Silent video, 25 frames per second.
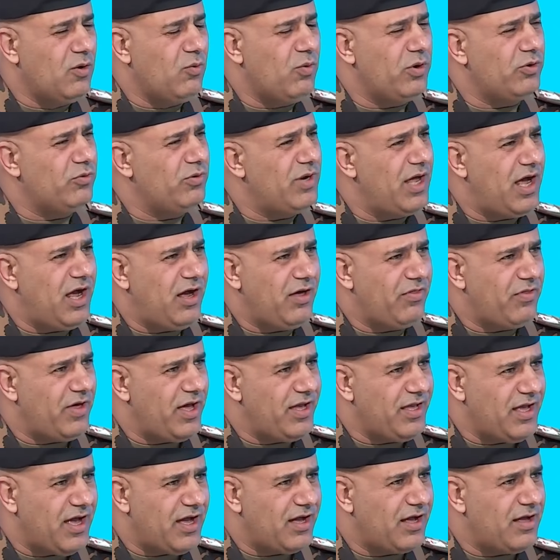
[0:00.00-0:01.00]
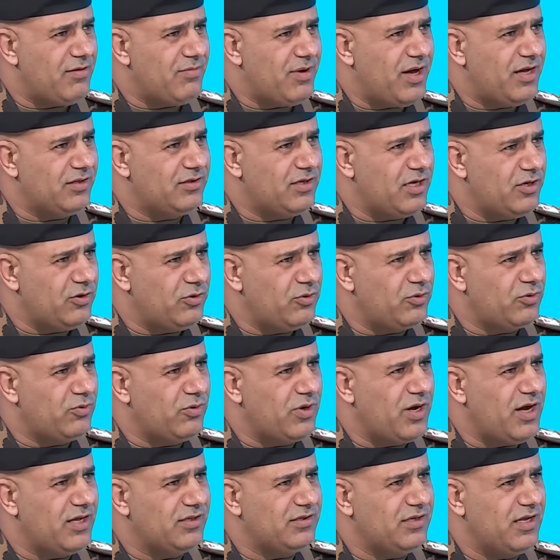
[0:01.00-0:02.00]
ونلاحظ أي عقبات أي
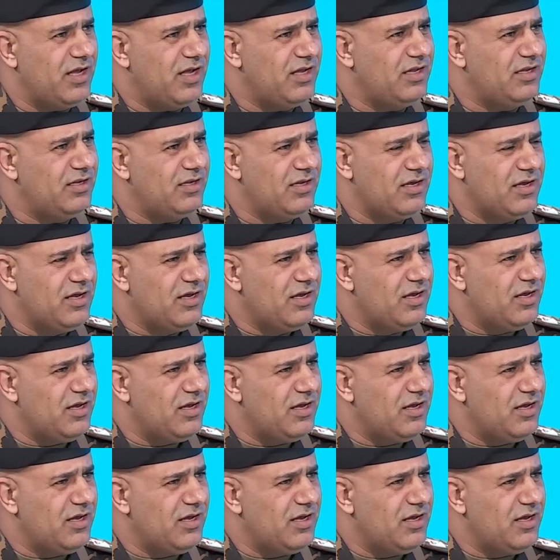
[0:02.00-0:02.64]
خروقات أي